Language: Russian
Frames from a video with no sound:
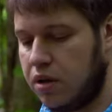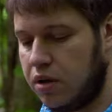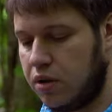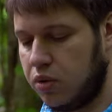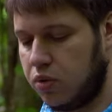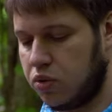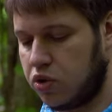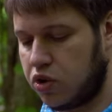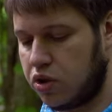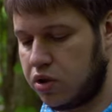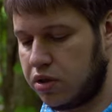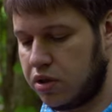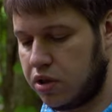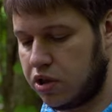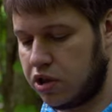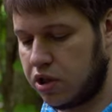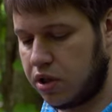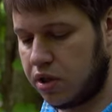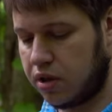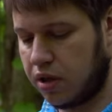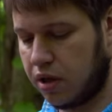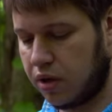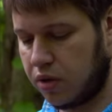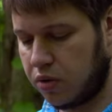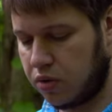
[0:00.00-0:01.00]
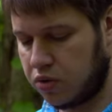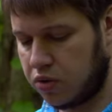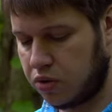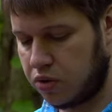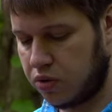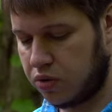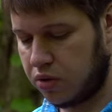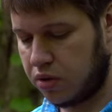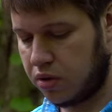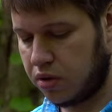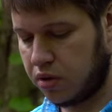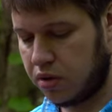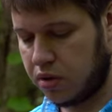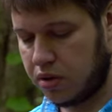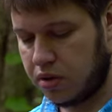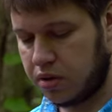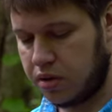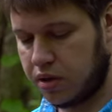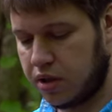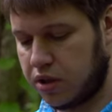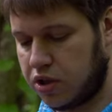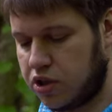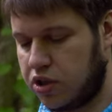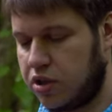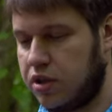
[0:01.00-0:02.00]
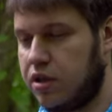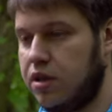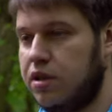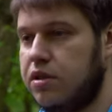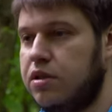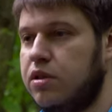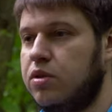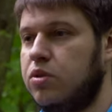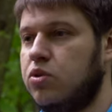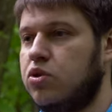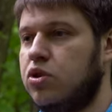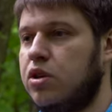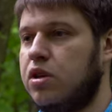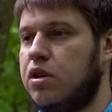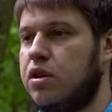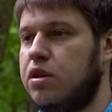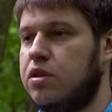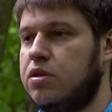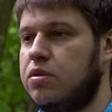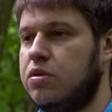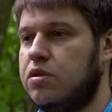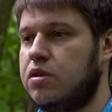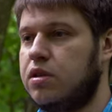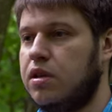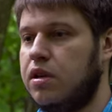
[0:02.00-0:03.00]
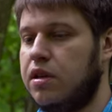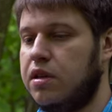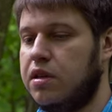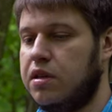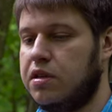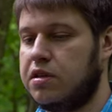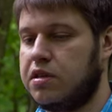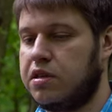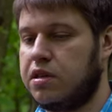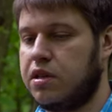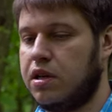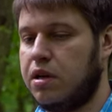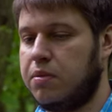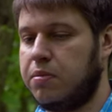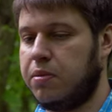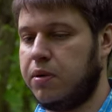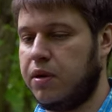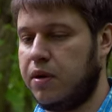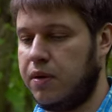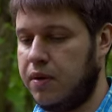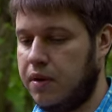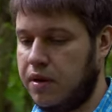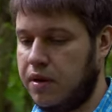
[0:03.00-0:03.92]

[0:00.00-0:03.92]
лучше держать нагрузку, также на сидушке есть усиление стопы.